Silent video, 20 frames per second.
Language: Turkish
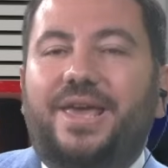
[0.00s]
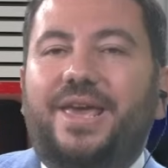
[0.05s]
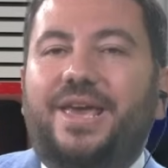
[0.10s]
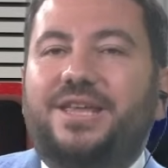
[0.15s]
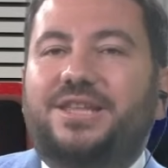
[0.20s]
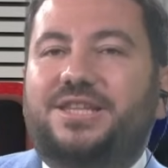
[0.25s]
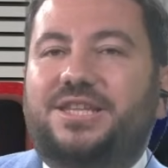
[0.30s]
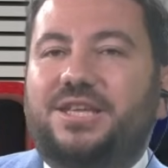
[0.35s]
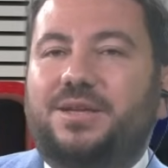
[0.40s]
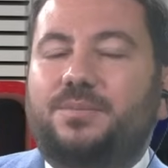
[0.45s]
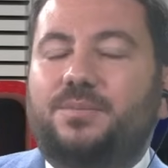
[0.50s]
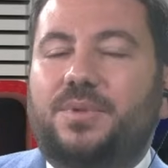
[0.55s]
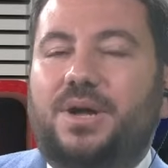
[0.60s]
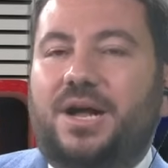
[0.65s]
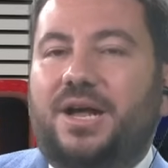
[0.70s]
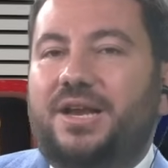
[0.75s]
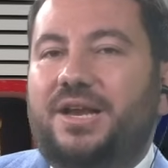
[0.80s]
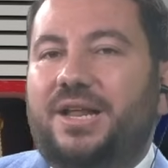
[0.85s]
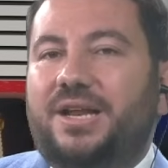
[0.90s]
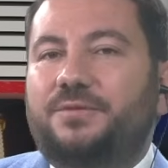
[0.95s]
Eğitim
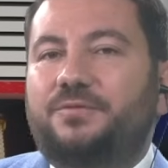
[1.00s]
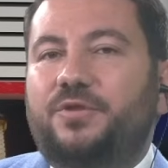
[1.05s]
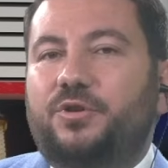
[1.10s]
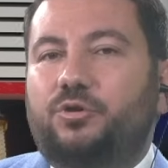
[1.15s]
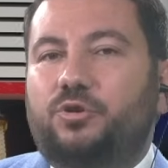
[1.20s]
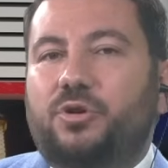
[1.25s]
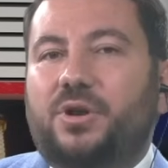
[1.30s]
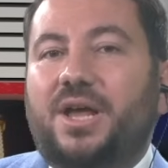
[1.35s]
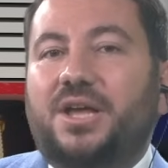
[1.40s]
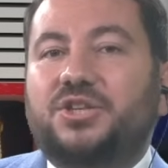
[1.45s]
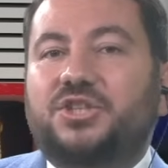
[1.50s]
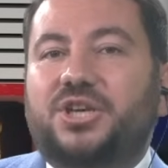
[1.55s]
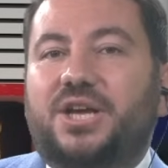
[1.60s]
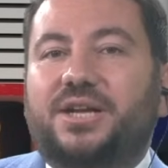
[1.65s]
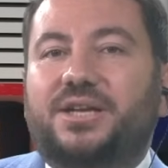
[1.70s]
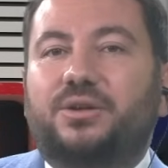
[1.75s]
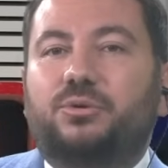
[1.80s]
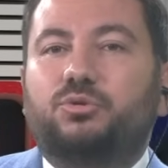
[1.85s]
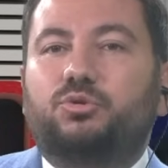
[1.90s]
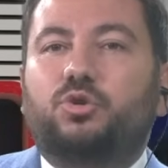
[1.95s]
alarm veriyor
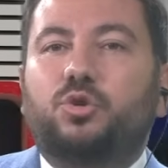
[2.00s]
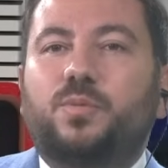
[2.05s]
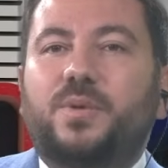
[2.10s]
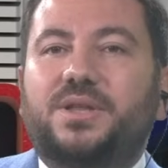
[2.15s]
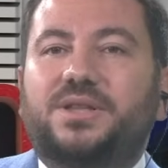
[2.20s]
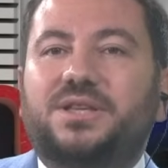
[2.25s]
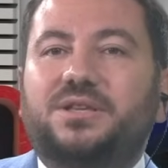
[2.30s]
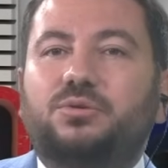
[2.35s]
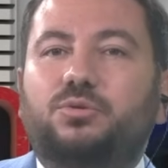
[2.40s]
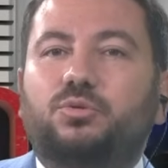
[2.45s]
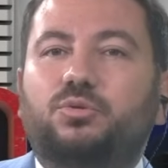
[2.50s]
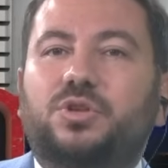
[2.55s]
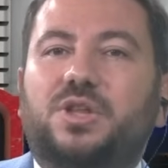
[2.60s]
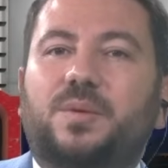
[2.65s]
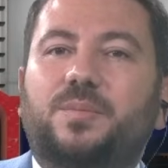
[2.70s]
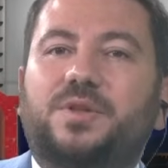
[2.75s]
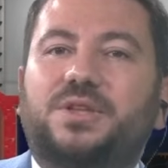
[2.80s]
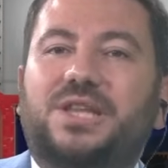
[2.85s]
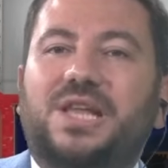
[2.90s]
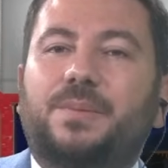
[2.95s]
ancak hükümetin
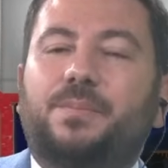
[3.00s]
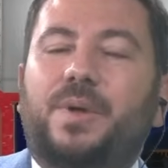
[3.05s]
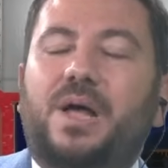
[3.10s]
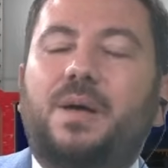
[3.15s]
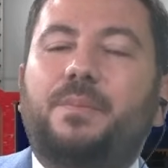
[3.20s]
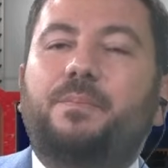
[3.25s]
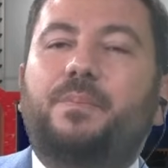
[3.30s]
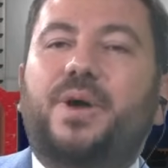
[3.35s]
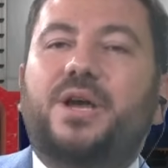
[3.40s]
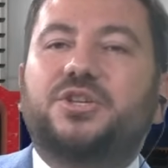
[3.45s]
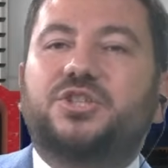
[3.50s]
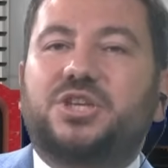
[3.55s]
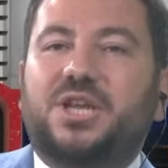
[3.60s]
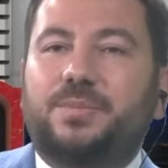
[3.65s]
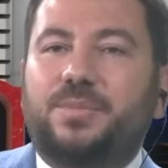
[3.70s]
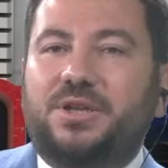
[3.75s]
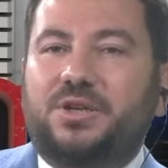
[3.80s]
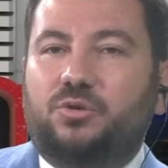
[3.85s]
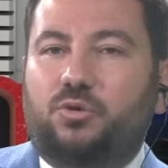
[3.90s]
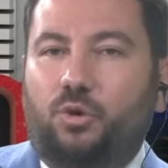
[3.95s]
gündeminde
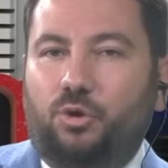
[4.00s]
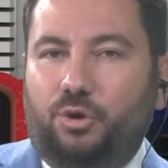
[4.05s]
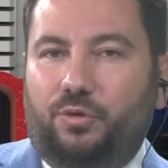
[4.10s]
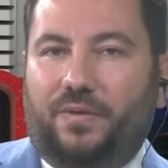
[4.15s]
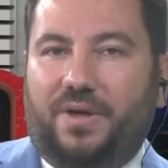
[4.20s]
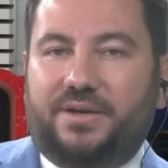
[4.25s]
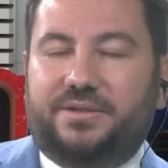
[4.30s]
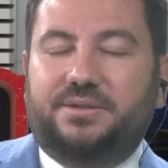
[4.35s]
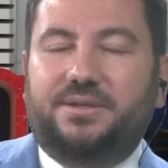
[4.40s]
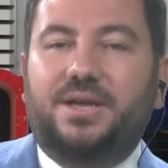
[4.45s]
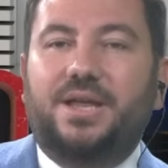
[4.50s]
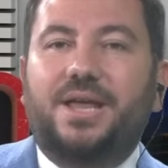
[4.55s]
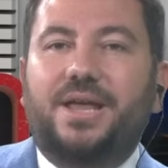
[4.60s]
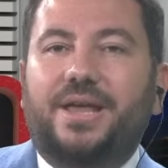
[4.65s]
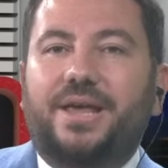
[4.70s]
bambaşka bir konu var.